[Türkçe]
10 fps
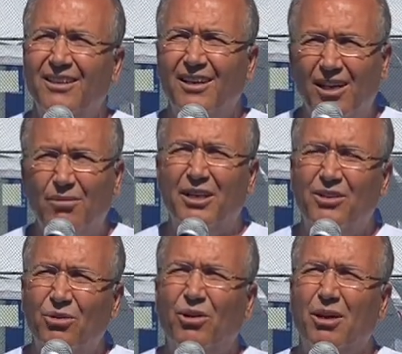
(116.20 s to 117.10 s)

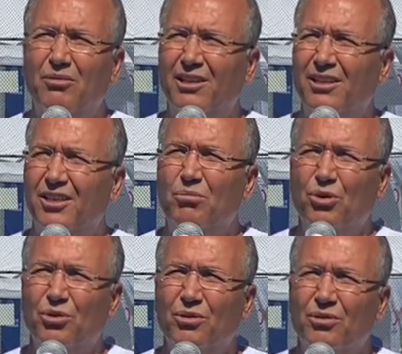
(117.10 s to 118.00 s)
Elbette olabildiğini
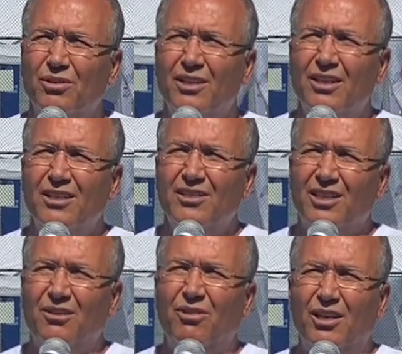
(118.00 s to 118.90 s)
bugün
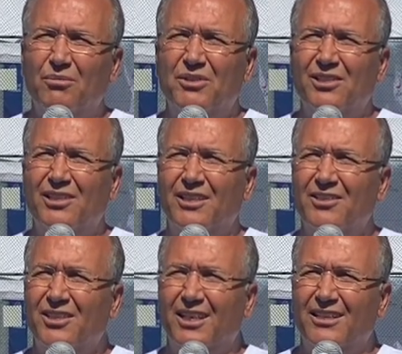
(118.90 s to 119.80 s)
Sayın Valim sizlerin
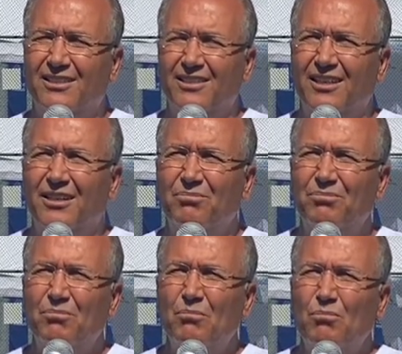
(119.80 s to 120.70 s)
sayesinde
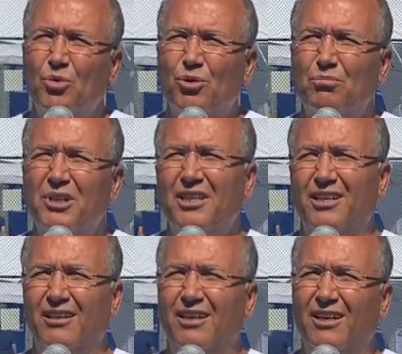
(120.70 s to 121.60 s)
bugün bir
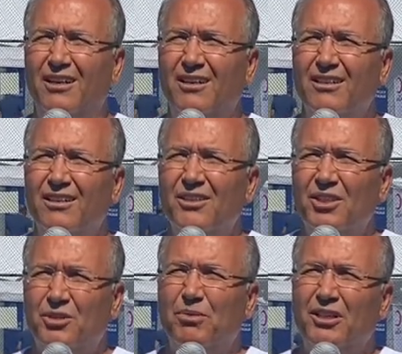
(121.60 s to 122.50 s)
kere daha
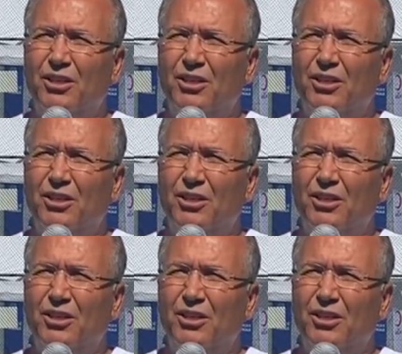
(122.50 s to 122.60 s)
ispat